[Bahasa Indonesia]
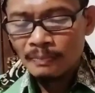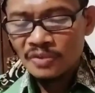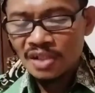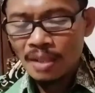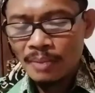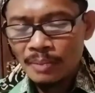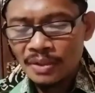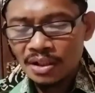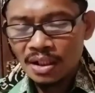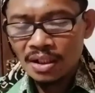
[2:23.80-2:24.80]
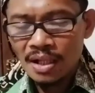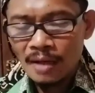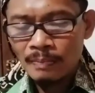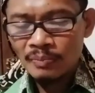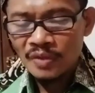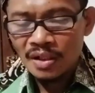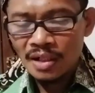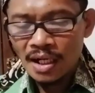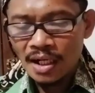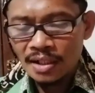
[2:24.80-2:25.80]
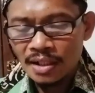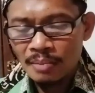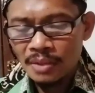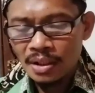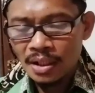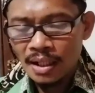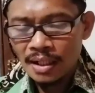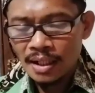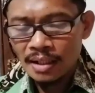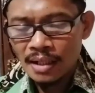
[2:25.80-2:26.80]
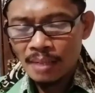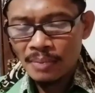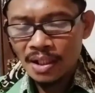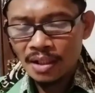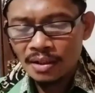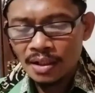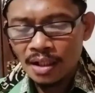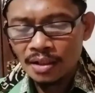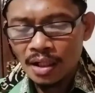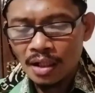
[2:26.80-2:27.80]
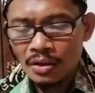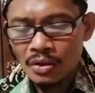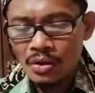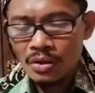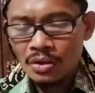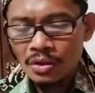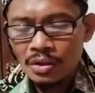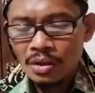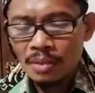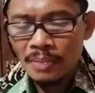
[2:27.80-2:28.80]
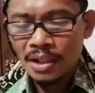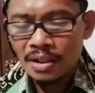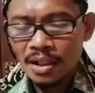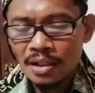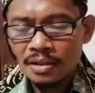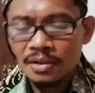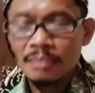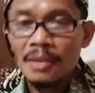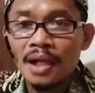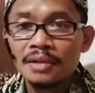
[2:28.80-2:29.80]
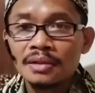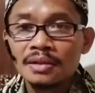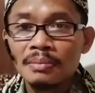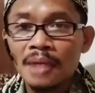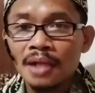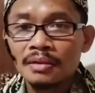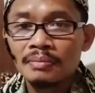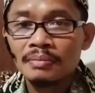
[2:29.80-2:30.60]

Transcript: Siapa bertelinga hendaklah ia mendengarkan apa yang dikatakan roh kepada jemaat-jemaat